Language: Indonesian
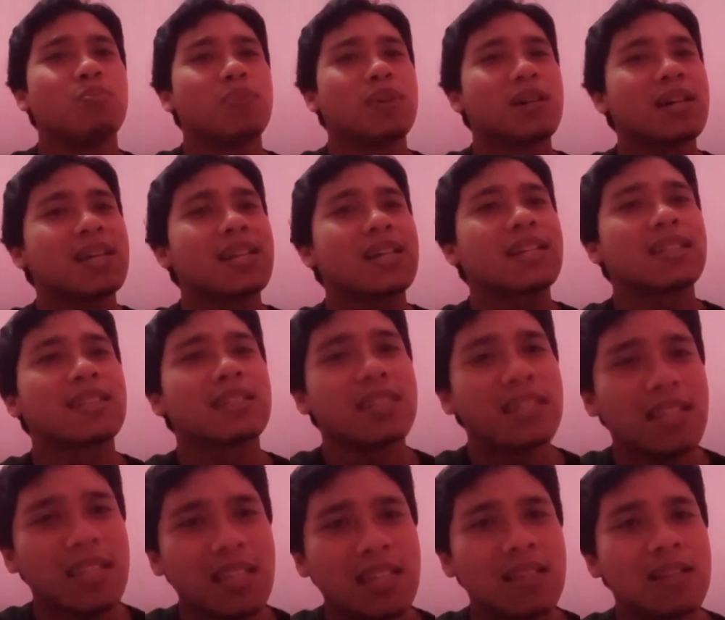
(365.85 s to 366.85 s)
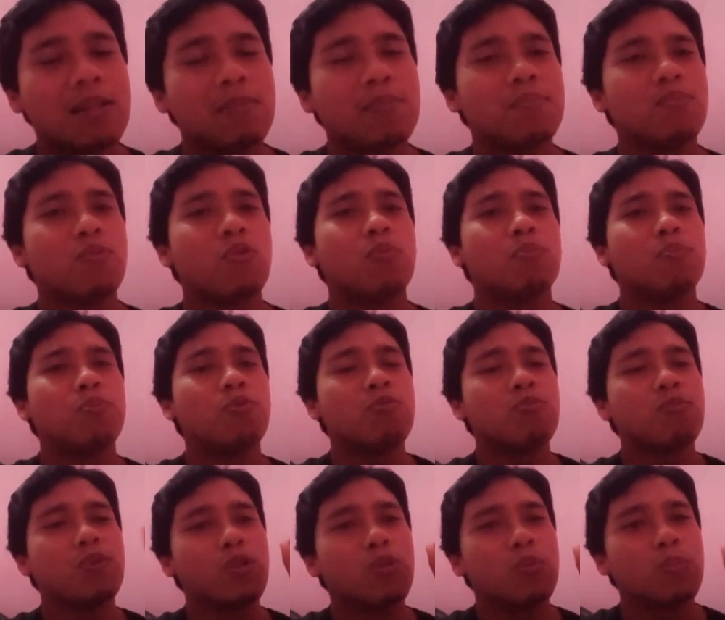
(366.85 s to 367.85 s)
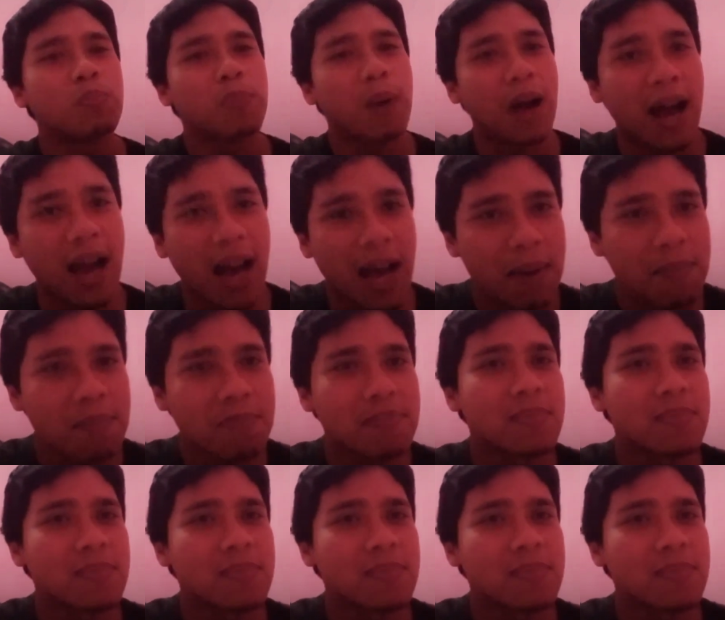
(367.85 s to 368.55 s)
ngerti, mumpung belum paham,